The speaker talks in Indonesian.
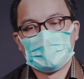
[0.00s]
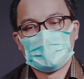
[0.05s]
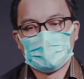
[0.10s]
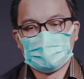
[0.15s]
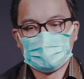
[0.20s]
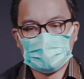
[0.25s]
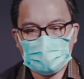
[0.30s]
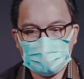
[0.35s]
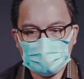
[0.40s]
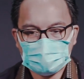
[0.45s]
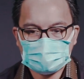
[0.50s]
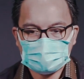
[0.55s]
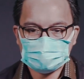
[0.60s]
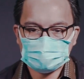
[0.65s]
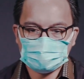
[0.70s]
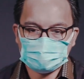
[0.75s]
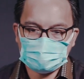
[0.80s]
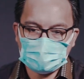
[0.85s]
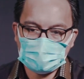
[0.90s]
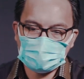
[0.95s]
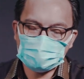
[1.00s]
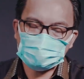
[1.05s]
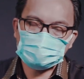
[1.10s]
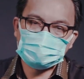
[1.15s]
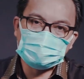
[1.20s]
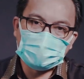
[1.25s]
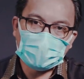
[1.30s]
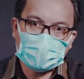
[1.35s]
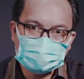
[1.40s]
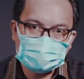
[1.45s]
bahwa Rasul Paulus
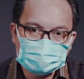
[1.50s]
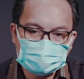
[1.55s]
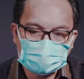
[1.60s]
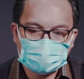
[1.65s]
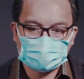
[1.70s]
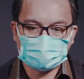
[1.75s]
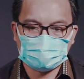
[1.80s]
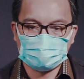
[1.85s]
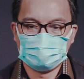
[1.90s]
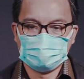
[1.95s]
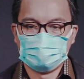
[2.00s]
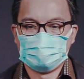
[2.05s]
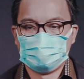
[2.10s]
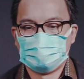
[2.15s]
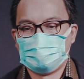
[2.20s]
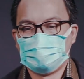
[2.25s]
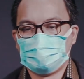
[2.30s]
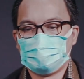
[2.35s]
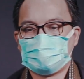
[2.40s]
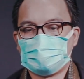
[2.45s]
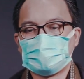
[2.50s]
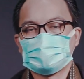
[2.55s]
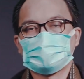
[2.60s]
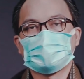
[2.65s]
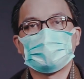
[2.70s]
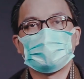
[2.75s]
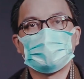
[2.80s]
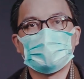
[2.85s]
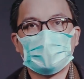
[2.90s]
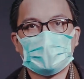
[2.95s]
belajar
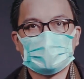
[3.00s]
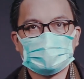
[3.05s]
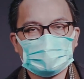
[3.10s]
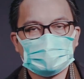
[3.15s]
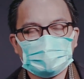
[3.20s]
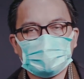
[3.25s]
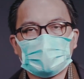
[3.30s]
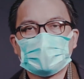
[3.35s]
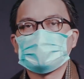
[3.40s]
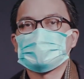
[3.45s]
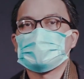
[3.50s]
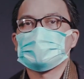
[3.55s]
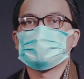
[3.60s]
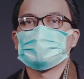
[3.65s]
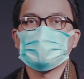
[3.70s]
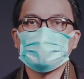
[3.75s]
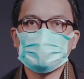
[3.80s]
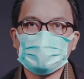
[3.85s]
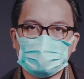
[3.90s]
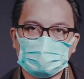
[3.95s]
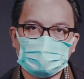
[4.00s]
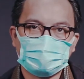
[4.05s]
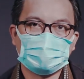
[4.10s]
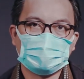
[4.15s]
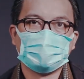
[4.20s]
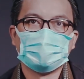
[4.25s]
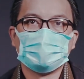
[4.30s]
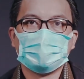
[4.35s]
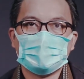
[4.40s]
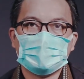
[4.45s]
merasa puas, merasa cukup
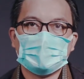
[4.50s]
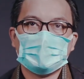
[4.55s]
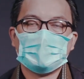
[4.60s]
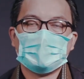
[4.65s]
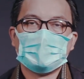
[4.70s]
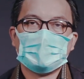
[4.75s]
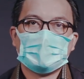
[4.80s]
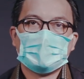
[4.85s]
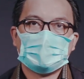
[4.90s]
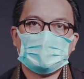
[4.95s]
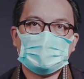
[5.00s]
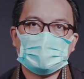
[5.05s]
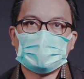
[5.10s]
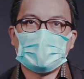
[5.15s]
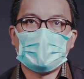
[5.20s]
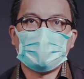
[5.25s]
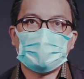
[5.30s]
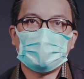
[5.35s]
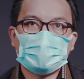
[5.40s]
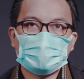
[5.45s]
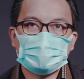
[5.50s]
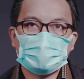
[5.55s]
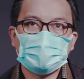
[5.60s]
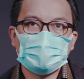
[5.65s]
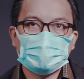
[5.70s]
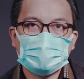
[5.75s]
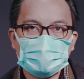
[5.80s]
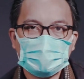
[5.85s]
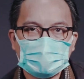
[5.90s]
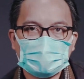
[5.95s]
dengan apa yang
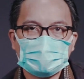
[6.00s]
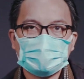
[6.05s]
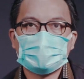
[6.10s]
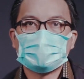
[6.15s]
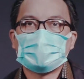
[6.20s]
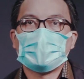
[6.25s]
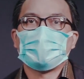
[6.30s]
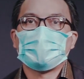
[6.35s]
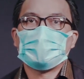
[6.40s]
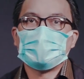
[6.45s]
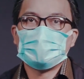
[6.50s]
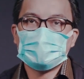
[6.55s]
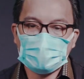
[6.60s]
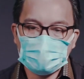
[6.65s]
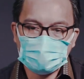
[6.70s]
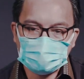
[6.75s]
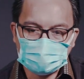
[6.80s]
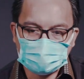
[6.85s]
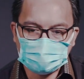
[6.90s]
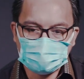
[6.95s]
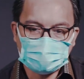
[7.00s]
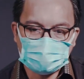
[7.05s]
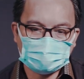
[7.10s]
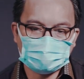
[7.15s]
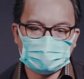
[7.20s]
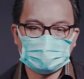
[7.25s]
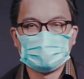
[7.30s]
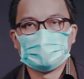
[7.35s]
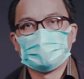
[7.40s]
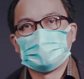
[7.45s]
dia miliki, dengan apa yang dia
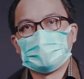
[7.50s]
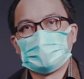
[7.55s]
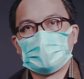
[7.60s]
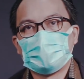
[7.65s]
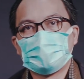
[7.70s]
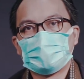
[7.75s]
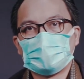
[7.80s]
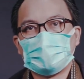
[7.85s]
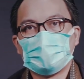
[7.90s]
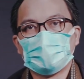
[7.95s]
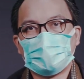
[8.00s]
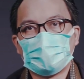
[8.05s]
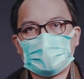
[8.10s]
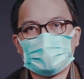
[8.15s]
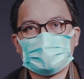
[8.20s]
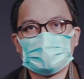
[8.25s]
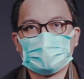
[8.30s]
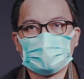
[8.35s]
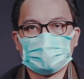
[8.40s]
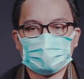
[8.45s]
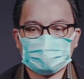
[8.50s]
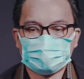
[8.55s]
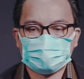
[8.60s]
nikmati dalam kehidupannya.